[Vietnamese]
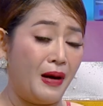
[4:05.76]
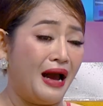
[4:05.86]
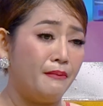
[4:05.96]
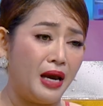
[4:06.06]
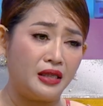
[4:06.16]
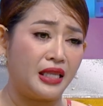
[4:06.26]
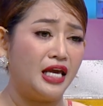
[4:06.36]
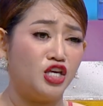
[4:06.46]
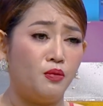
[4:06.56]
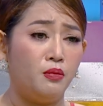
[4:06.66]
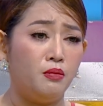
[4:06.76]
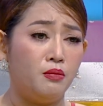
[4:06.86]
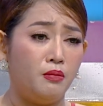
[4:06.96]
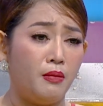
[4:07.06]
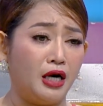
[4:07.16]
vạ men tay nhom
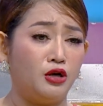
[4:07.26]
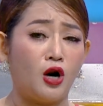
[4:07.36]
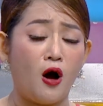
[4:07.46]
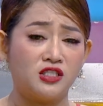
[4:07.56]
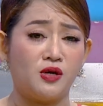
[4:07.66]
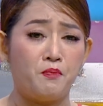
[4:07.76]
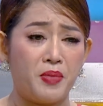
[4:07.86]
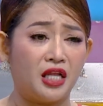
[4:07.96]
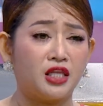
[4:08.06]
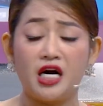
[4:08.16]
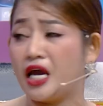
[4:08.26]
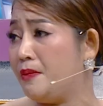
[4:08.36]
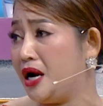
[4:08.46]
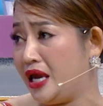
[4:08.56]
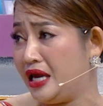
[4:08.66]
mình rong sầm piệt tay kia
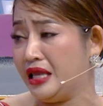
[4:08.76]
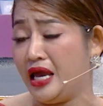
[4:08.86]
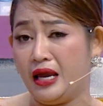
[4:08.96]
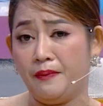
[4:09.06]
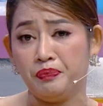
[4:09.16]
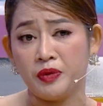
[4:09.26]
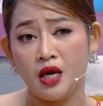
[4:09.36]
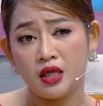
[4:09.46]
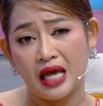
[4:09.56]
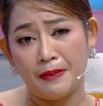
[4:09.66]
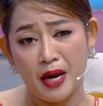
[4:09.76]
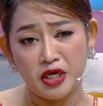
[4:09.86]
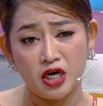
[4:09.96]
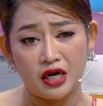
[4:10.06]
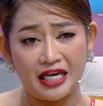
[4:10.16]
mưa nghe thế tay pe
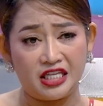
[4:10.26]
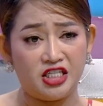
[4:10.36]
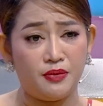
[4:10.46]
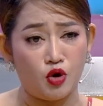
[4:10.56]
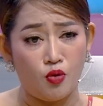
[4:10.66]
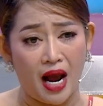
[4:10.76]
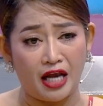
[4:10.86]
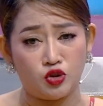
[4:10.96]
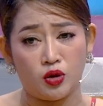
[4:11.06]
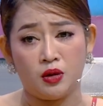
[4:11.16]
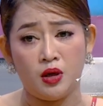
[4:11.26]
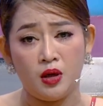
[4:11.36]
dương lại tay chưa mà đùm hà chôn